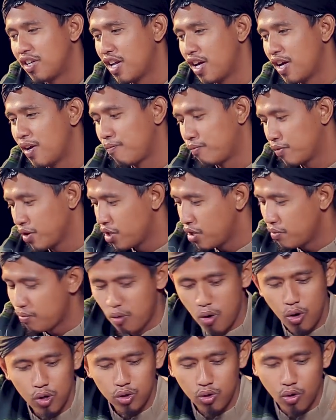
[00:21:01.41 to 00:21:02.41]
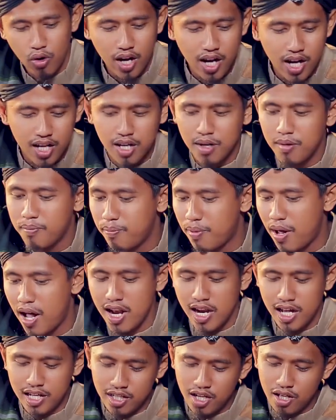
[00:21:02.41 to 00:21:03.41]
nah potong aja
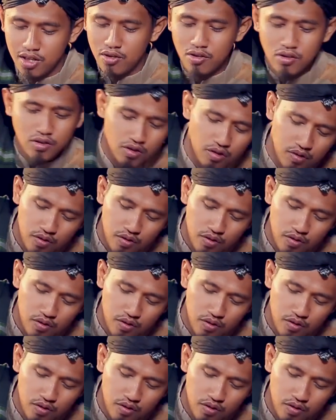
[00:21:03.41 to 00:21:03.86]
kepalanya itu